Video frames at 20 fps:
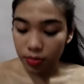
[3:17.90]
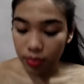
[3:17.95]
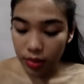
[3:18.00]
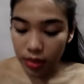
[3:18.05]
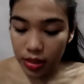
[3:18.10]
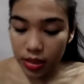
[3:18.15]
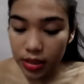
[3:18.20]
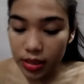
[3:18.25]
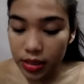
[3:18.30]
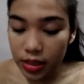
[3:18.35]

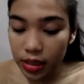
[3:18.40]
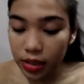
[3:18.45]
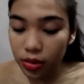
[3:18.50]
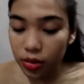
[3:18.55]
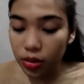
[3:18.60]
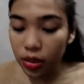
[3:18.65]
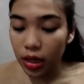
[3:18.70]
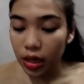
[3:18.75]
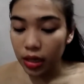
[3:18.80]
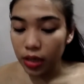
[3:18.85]

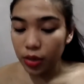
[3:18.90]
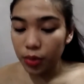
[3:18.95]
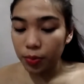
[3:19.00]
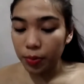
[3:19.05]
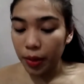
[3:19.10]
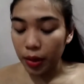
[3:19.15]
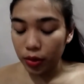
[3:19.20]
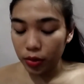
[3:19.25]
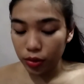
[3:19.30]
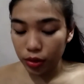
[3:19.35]
mag-iseset ko lang yung
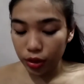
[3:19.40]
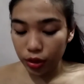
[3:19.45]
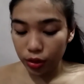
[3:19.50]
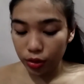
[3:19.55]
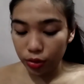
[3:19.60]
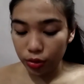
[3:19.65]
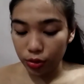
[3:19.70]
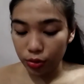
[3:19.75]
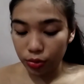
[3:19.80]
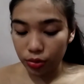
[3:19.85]
powder
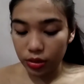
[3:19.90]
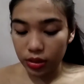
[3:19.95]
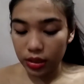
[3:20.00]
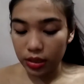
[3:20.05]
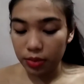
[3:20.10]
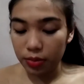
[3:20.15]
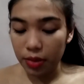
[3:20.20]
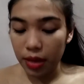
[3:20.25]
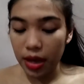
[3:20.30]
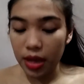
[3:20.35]
ko
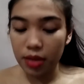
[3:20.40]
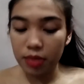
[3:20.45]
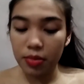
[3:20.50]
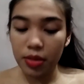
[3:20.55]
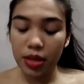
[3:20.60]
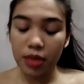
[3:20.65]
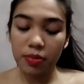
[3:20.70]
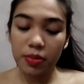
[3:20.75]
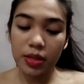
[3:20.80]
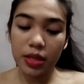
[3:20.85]
using my
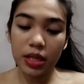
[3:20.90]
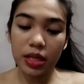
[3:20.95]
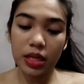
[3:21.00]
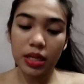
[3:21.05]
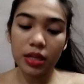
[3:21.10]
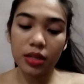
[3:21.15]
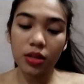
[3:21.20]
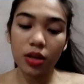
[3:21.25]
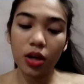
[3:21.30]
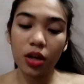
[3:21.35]

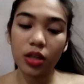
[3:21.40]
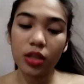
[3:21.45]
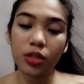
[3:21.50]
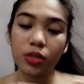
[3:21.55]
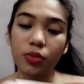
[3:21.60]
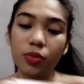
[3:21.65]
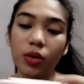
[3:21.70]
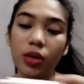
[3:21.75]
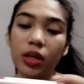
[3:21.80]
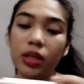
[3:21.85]
Maybelline
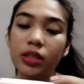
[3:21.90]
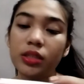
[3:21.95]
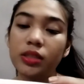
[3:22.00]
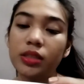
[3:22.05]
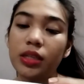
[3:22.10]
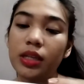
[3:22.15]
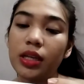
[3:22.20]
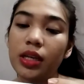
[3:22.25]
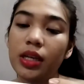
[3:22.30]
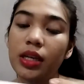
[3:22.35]
All-in-One
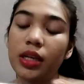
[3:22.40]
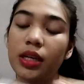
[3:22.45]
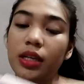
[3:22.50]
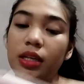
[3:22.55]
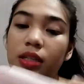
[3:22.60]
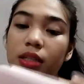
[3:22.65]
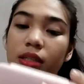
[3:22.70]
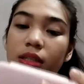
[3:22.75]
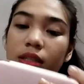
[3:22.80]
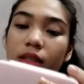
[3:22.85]

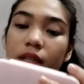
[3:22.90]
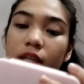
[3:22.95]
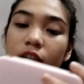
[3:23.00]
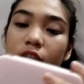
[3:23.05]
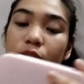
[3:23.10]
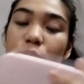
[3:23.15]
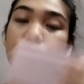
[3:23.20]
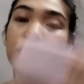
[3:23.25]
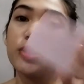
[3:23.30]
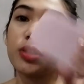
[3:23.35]
Clear
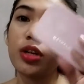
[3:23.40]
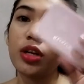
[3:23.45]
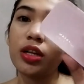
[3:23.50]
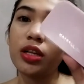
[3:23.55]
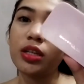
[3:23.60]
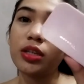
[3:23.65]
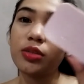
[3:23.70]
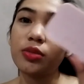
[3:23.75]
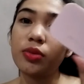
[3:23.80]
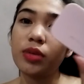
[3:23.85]
Smooth
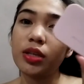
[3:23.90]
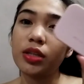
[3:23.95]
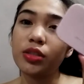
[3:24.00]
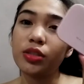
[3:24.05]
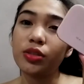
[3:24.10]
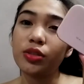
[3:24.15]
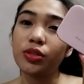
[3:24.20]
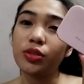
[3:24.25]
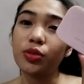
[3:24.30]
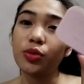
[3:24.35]

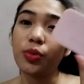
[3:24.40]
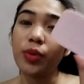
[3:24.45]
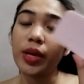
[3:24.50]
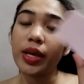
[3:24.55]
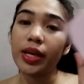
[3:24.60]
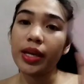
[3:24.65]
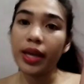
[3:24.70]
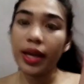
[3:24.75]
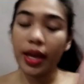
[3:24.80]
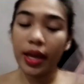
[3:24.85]
All-in-One
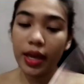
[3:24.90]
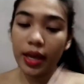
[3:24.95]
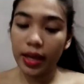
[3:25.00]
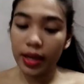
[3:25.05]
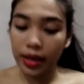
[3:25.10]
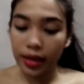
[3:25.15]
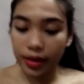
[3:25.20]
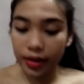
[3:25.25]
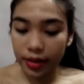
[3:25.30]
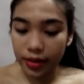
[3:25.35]
Two-Way
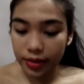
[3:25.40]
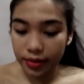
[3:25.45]
Cake.